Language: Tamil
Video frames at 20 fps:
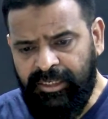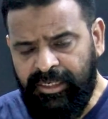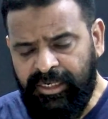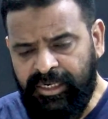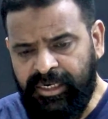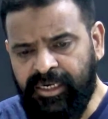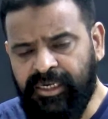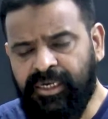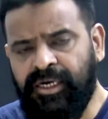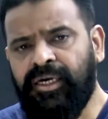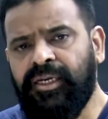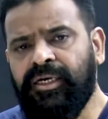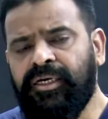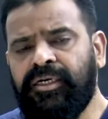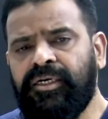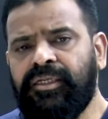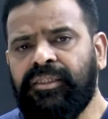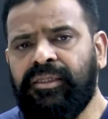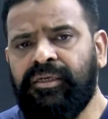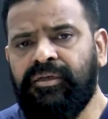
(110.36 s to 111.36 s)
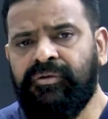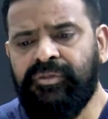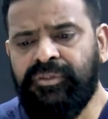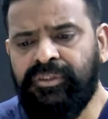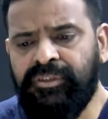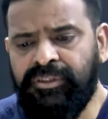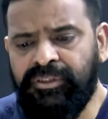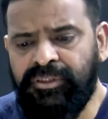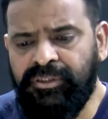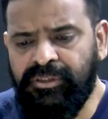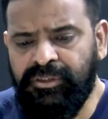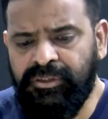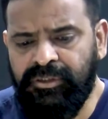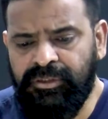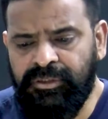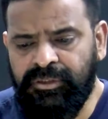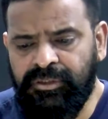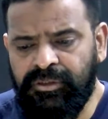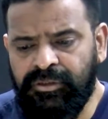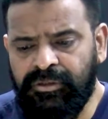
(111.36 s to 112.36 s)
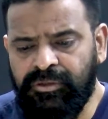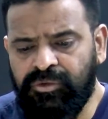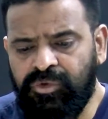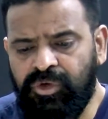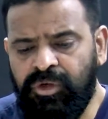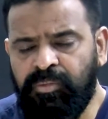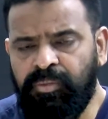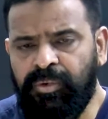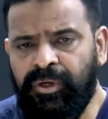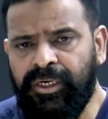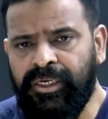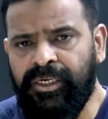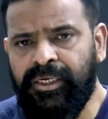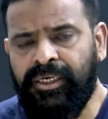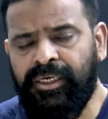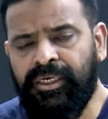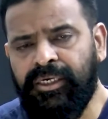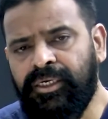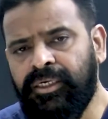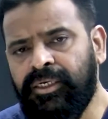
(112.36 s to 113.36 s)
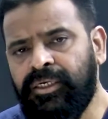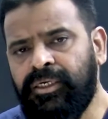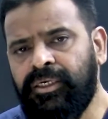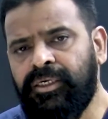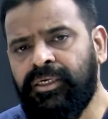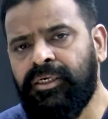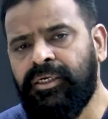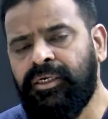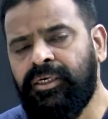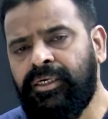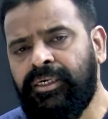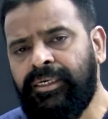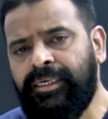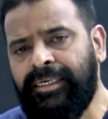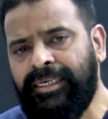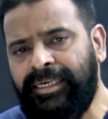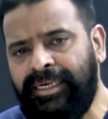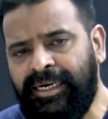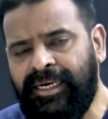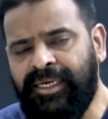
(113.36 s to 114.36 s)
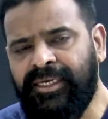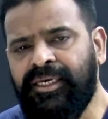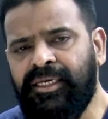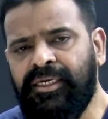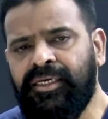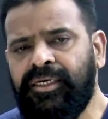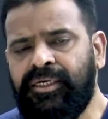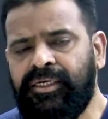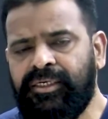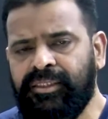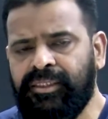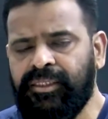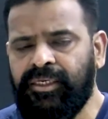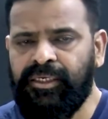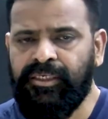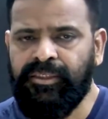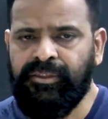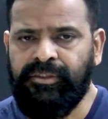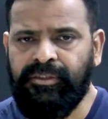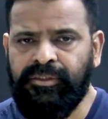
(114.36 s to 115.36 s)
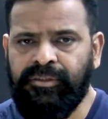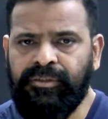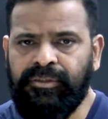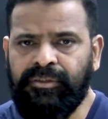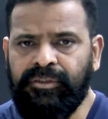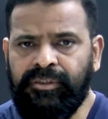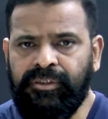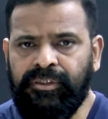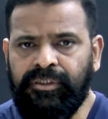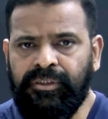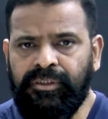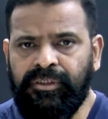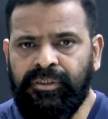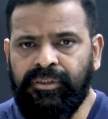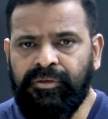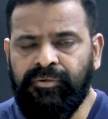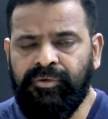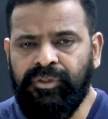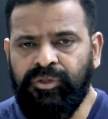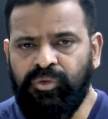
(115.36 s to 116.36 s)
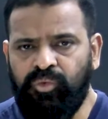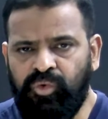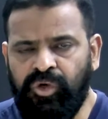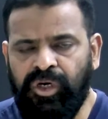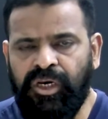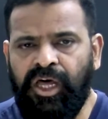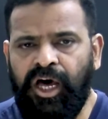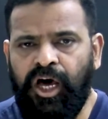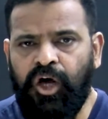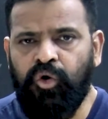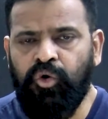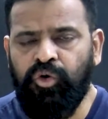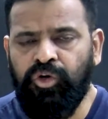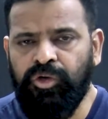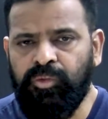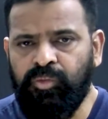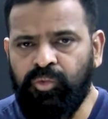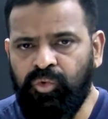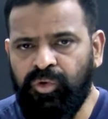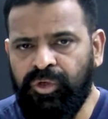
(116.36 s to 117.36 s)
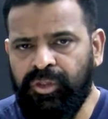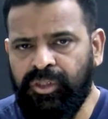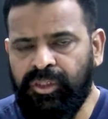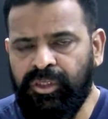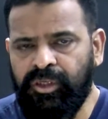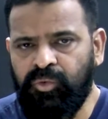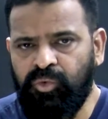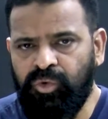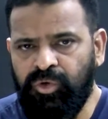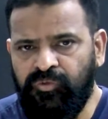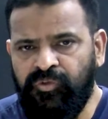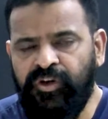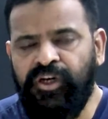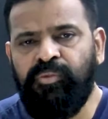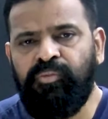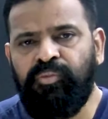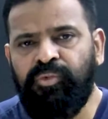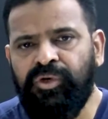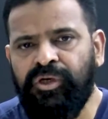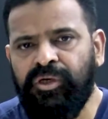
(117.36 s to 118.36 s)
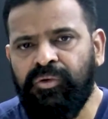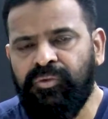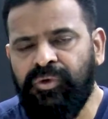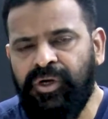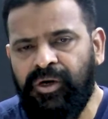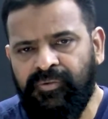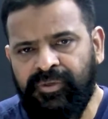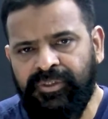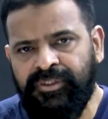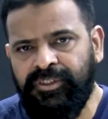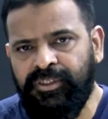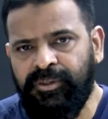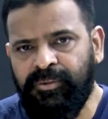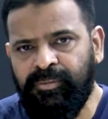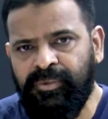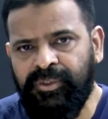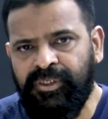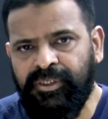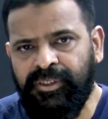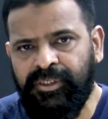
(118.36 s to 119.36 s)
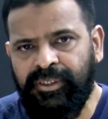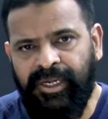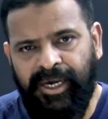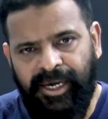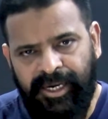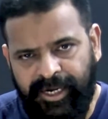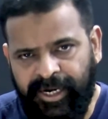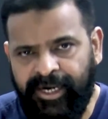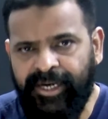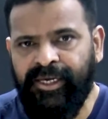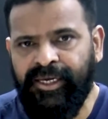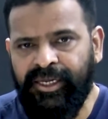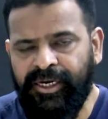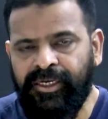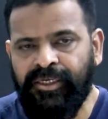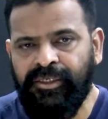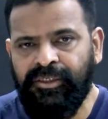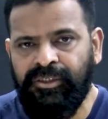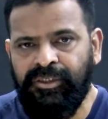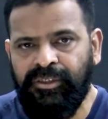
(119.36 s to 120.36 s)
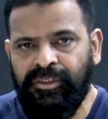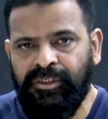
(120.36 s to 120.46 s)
இன்றைய காலகட்டத்தில் வந்து குறிப்பாக இளைஞர்களிடத்தில் வந்து உடல் ஆரோக்கியம் குறித்த ஒரு விழிப்புணர்வு அவசியம்னு நான் நினைக்கிறேன்